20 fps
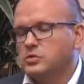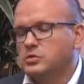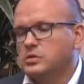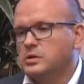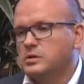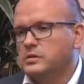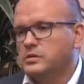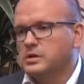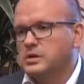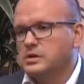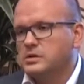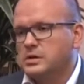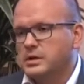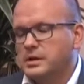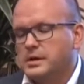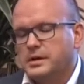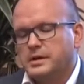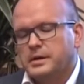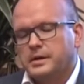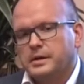удовлетворить
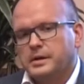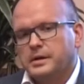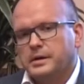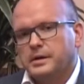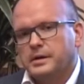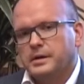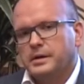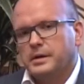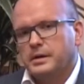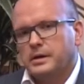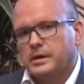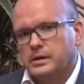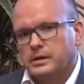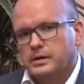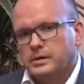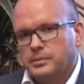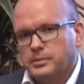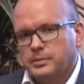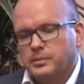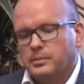
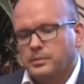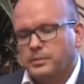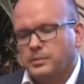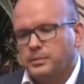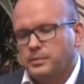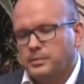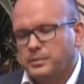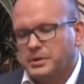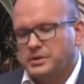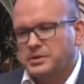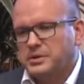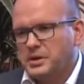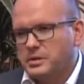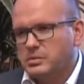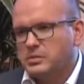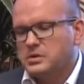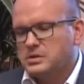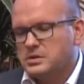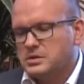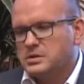э,
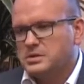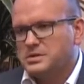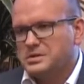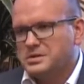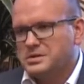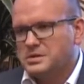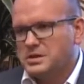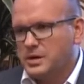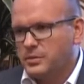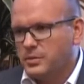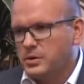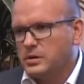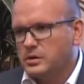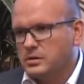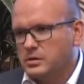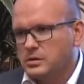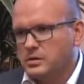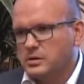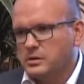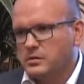потребность системы
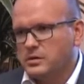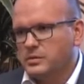в